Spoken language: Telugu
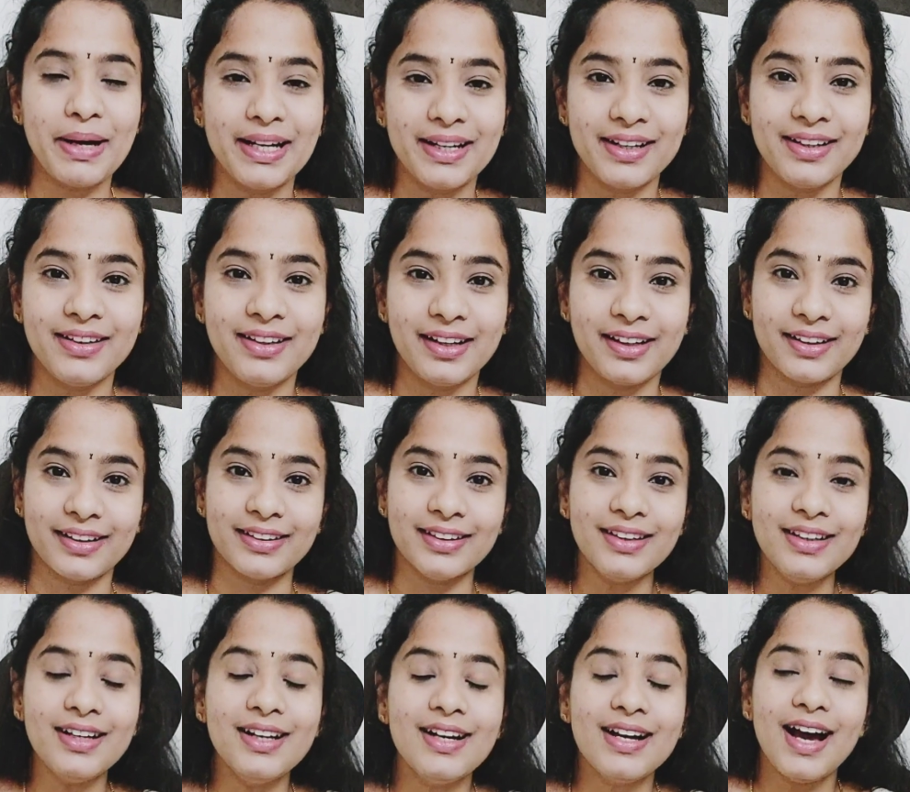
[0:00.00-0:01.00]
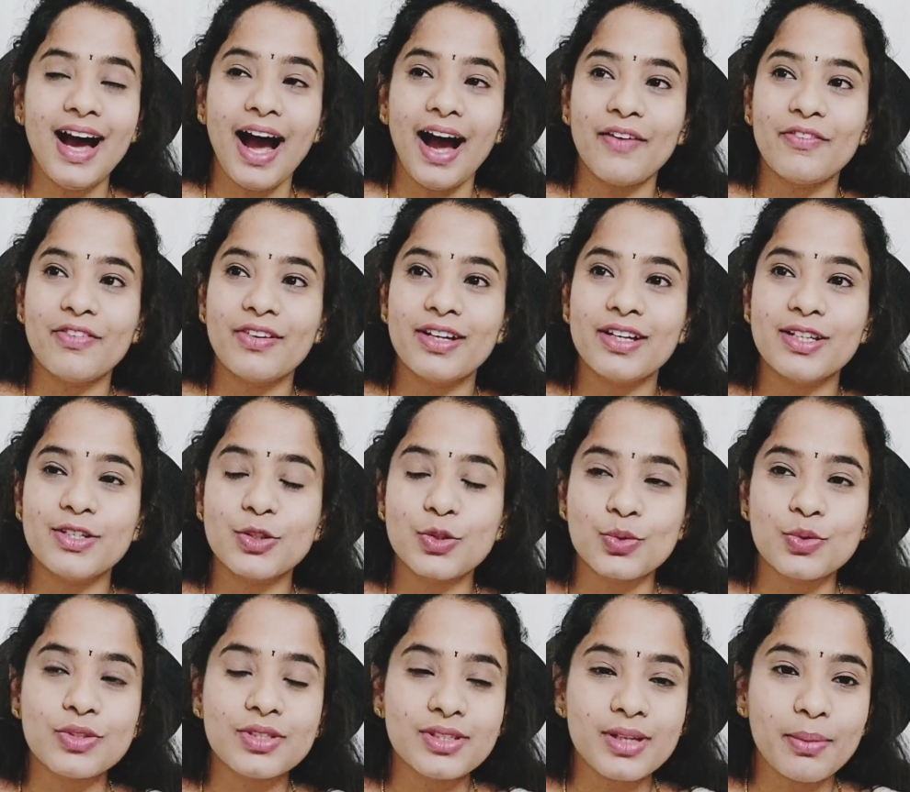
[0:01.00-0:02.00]
పెట్టింటారు కదా అవి
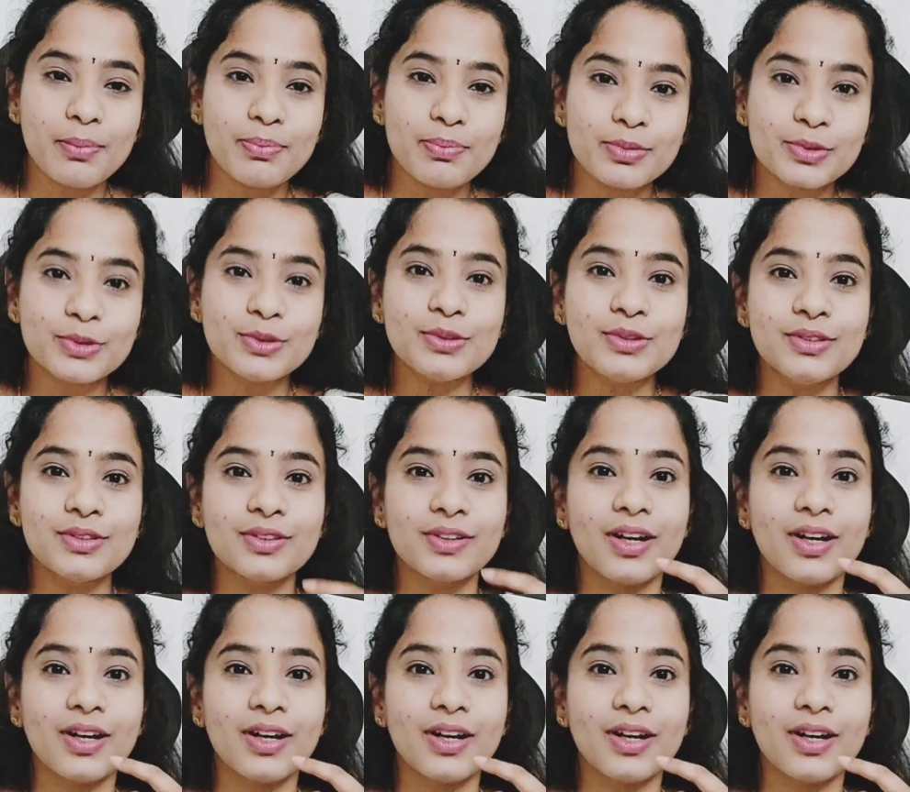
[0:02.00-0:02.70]
చూసినప్పుడు